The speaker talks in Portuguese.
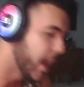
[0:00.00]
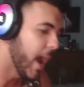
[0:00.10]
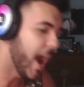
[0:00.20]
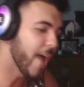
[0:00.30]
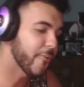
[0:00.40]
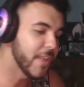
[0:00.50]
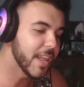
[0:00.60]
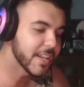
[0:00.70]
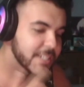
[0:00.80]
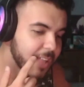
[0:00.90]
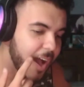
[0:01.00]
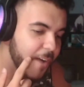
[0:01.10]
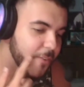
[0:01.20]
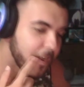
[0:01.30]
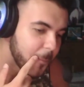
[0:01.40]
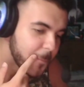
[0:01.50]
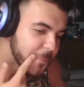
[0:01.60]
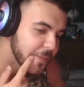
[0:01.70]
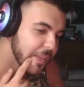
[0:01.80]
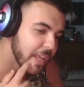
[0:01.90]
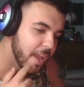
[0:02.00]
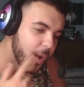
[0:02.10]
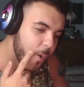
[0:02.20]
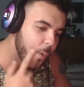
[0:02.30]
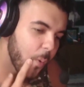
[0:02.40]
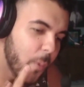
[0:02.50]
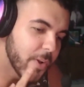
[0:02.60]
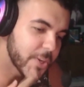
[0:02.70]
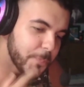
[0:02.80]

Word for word: A filha estava com os. Uns...